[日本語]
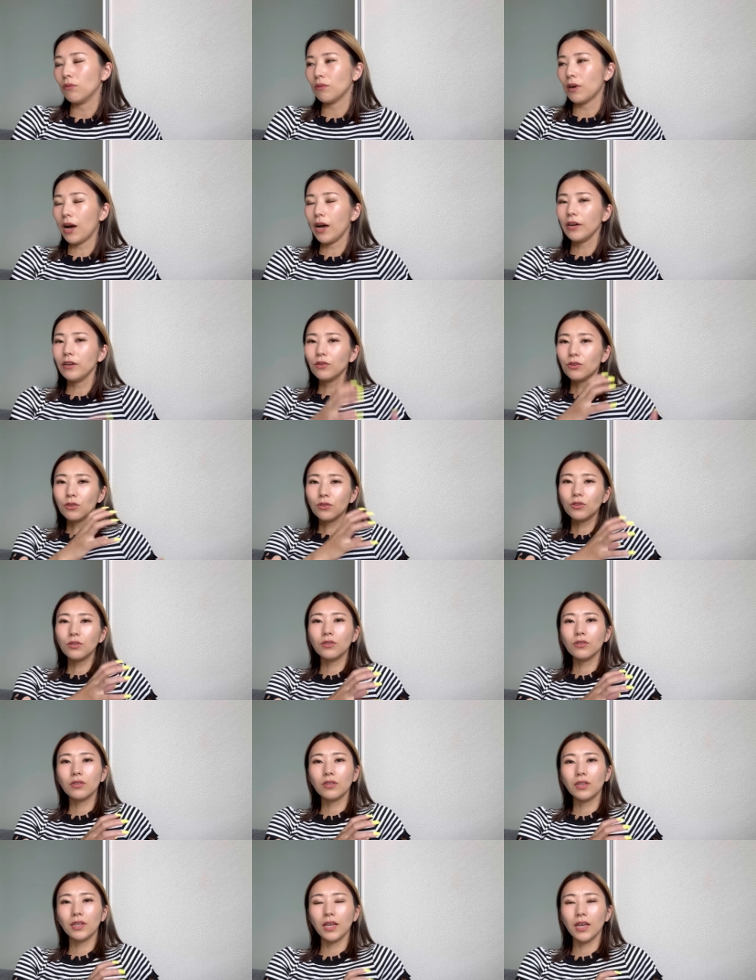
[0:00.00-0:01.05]

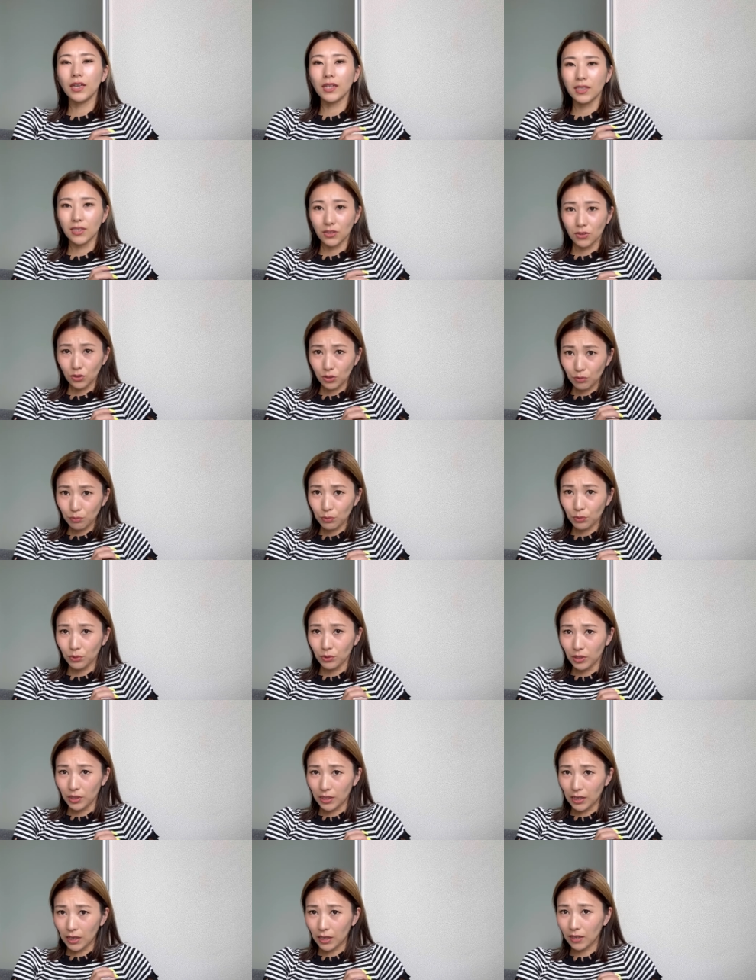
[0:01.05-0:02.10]
アルコールって水分
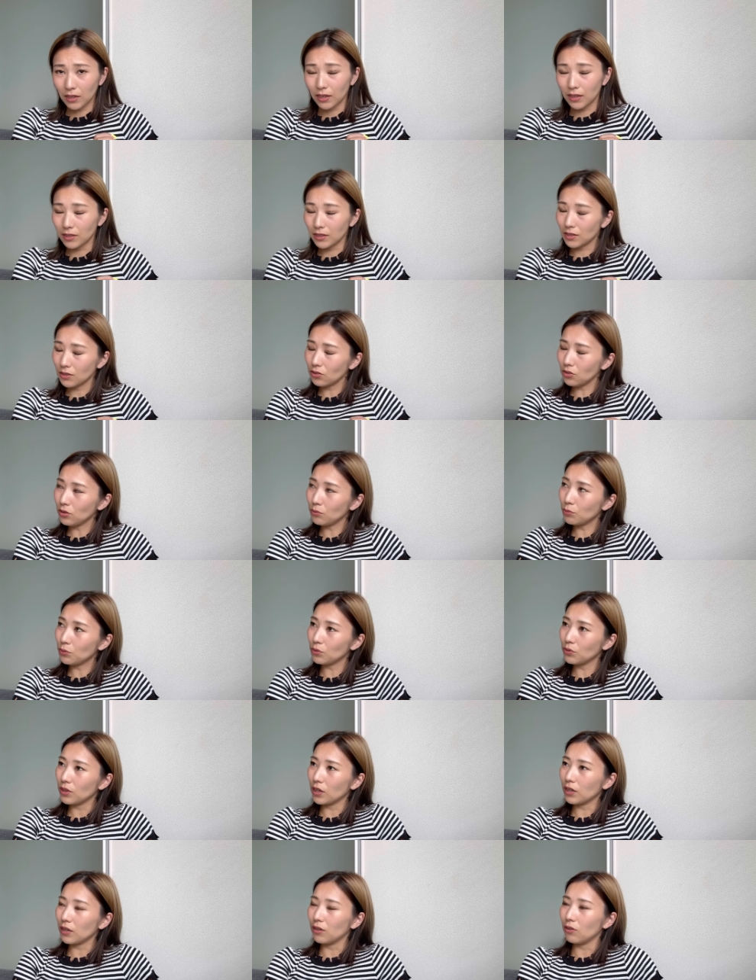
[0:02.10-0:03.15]
にならない水
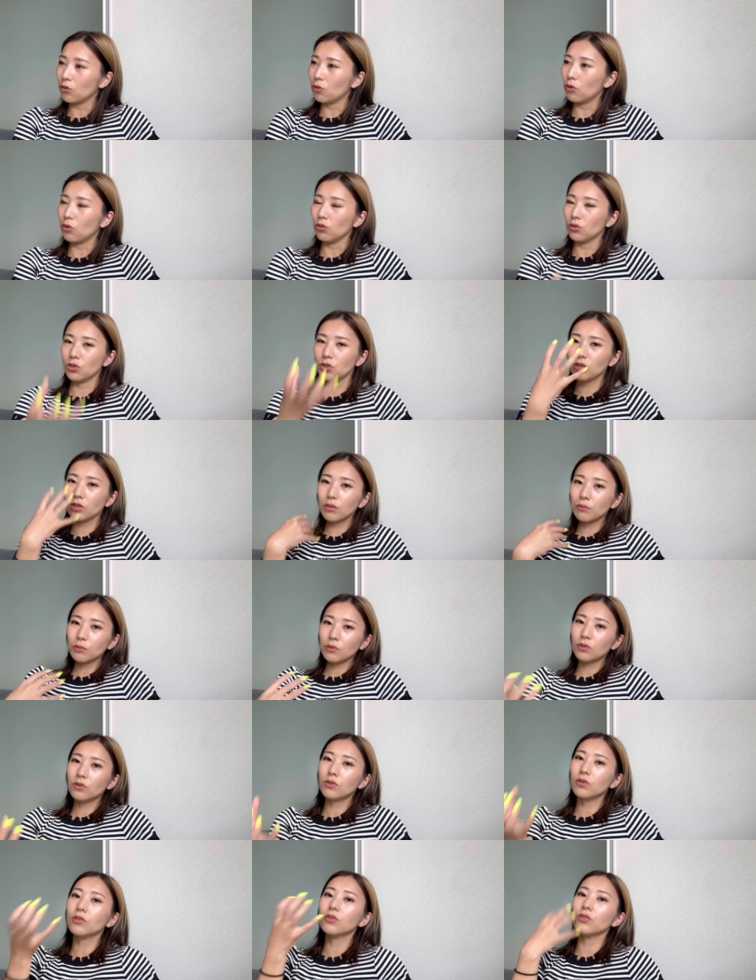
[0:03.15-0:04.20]
分だけどこう水分
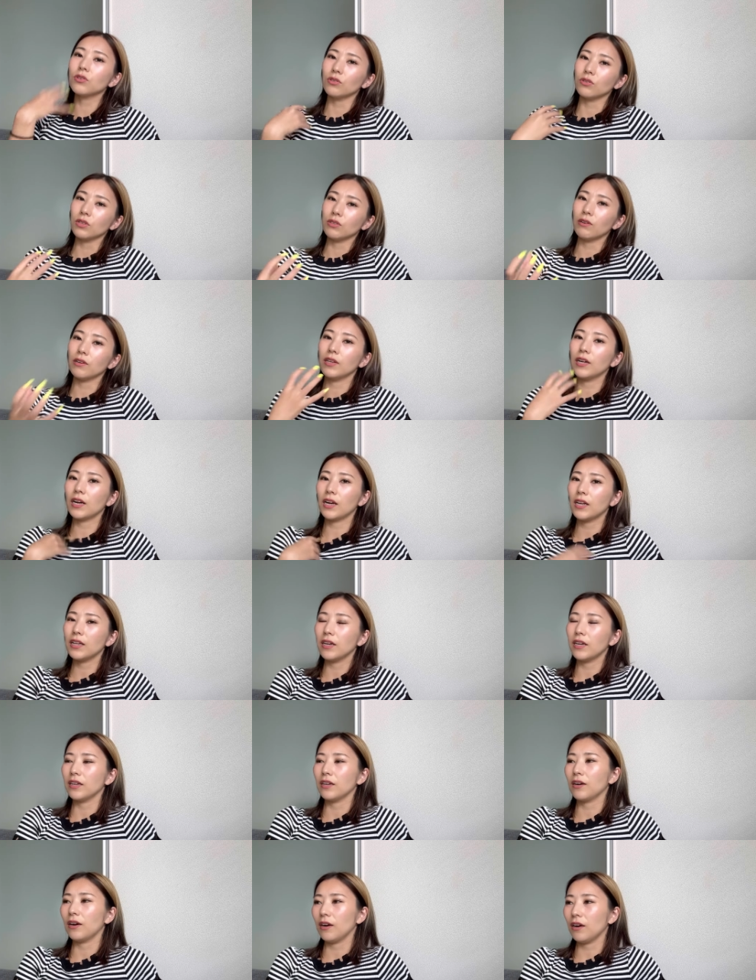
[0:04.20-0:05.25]
補給にはならな
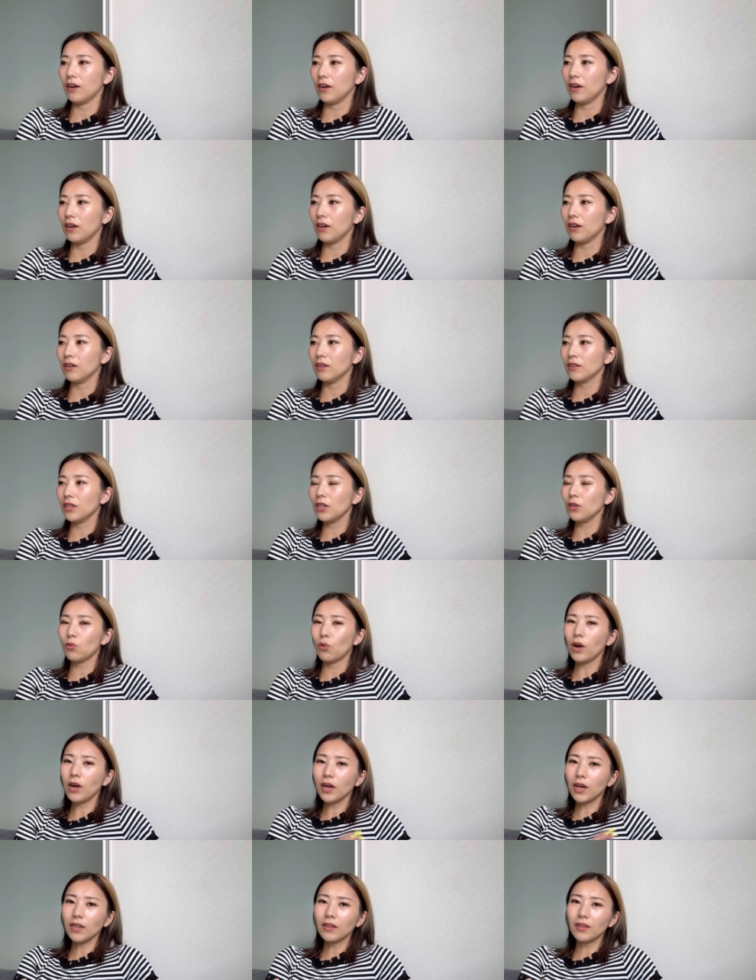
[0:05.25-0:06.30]
いからっての
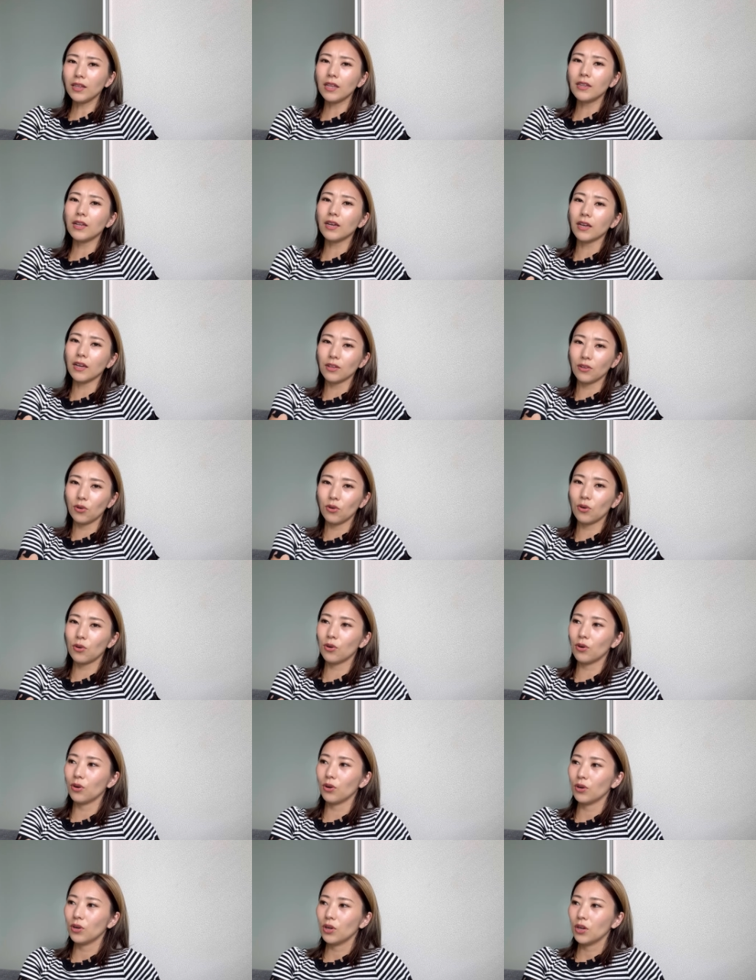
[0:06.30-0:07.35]
分かってんだけ
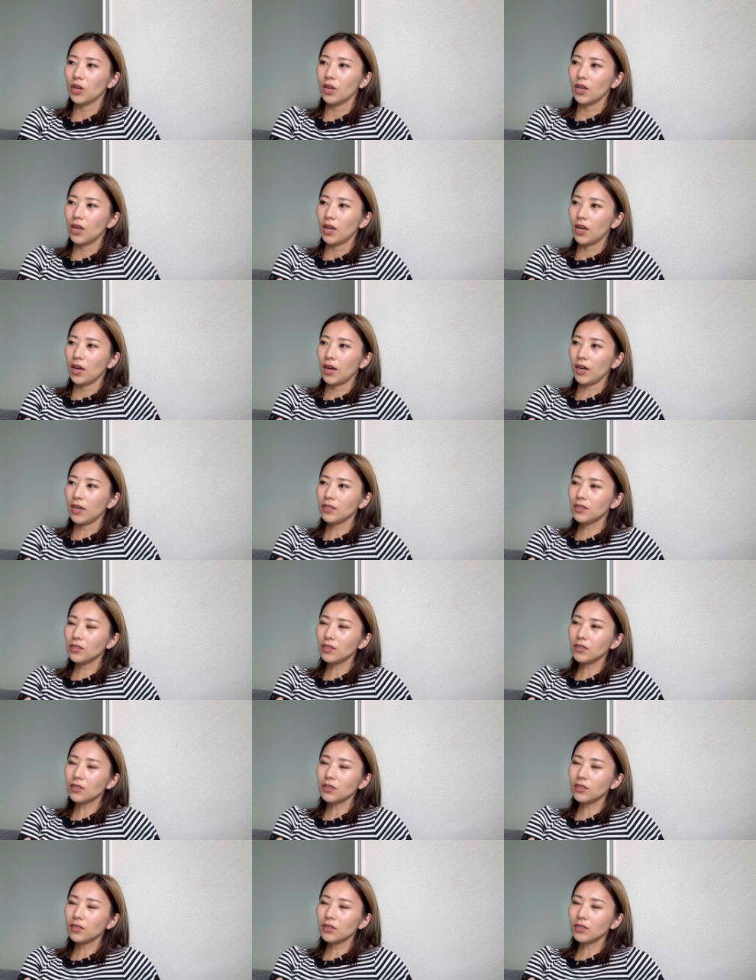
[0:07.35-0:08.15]
ど暑い